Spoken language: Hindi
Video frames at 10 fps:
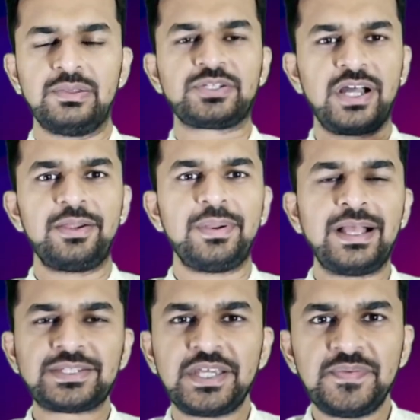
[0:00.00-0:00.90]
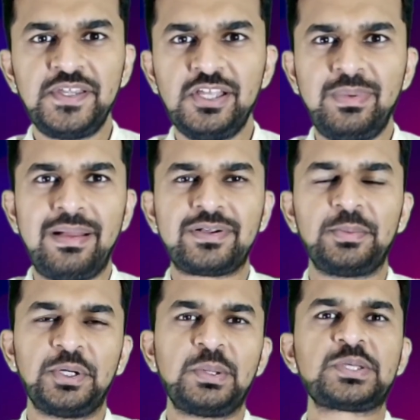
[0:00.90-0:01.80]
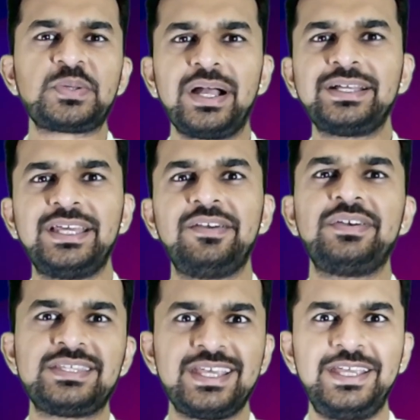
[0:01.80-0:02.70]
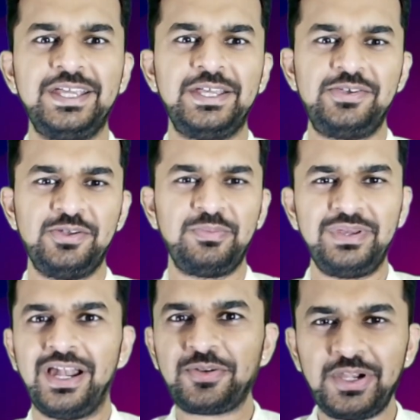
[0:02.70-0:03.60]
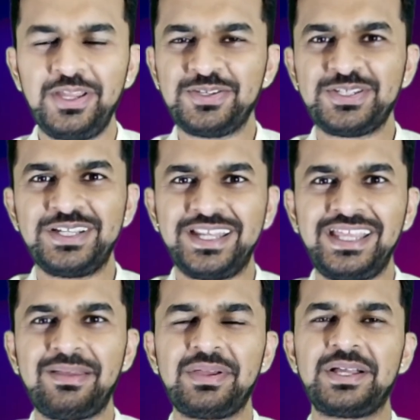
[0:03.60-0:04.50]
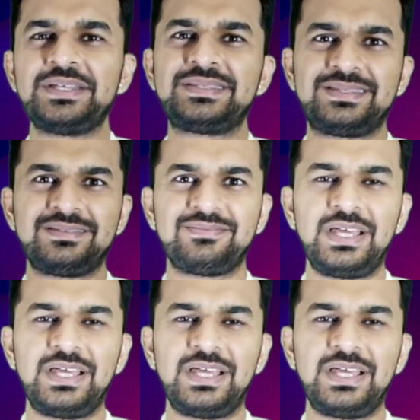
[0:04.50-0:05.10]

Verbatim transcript: नमस्कार आज के वीडियो में आपका बहुत बहुत स्वागत है वैसे ये यू you नो know, मेरा ट्रेडिंग रिजल्ट नहीं है बिकॉज